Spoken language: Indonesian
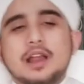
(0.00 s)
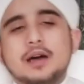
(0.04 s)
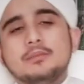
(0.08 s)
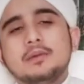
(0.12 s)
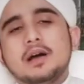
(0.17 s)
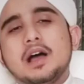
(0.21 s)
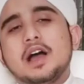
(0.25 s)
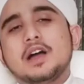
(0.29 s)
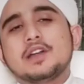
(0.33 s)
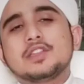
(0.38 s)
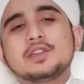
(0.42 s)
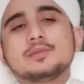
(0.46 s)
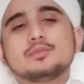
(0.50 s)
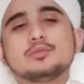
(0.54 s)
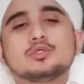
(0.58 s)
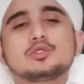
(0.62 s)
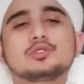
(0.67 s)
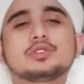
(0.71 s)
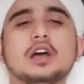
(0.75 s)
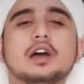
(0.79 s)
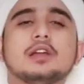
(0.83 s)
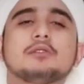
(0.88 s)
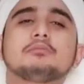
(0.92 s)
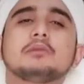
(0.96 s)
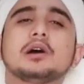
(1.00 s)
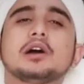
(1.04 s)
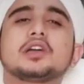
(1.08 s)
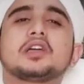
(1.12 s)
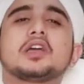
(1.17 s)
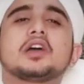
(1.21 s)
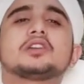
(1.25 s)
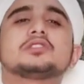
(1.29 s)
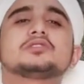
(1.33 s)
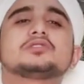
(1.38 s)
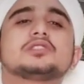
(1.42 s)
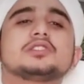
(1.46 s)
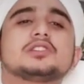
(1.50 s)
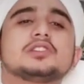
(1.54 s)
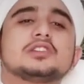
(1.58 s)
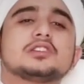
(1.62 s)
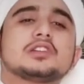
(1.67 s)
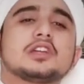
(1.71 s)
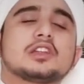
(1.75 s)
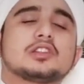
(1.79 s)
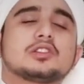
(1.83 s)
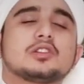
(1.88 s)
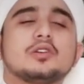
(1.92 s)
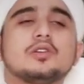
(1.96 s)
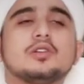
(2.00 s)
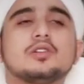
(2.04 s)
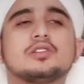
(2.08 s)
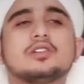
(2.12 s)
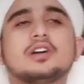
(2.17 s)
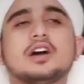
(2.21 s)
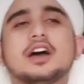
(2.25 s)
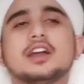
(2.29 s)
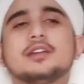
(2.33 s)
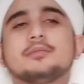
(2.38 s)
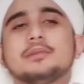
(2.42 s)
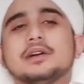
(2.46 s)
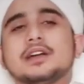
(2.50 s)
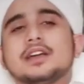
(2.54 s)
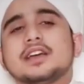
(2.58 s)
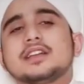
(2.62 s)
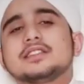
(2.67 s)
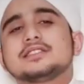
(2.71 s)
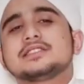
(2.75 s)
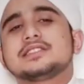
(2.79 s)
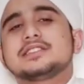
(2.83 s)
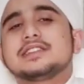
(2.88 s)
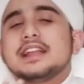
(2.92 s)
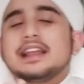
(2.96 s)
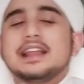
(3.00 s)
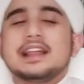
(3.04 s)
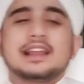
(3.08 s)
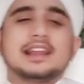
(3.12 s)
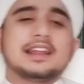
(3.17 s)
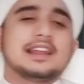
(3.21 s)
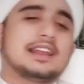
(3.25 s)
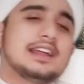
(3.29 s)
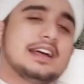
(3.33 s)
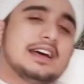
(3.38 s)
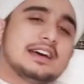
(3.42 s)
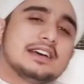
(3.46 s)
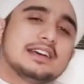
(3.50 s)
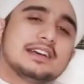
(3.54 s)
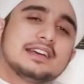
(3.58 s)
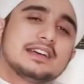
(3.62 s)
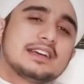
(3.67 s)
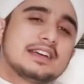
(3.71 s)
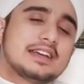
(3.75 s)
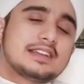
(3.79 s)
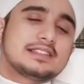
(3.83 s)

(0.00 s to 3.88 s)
Ulama nggak nyebutkan bagian sini dari tenggorokan, bagian sini lalala.